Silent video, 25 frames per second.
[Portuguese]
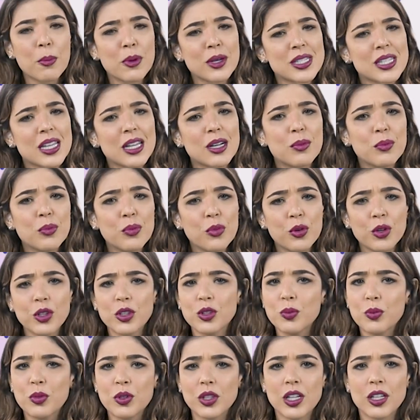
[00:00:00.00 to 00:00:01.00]
pois era
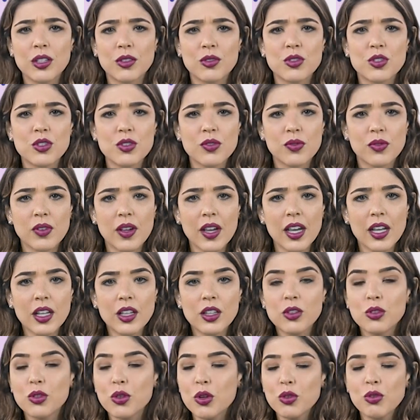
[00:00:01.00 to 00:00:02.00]
muito bonito de ver
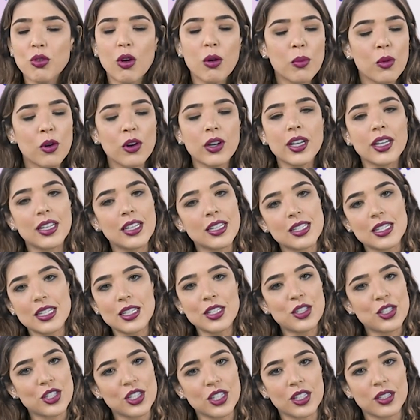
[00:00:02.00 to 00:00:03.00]
todo o amor que ele
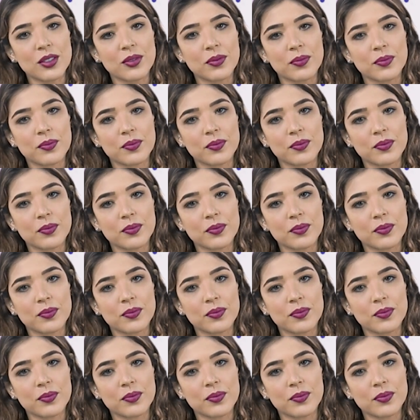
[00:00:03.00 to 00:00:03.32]
sentia.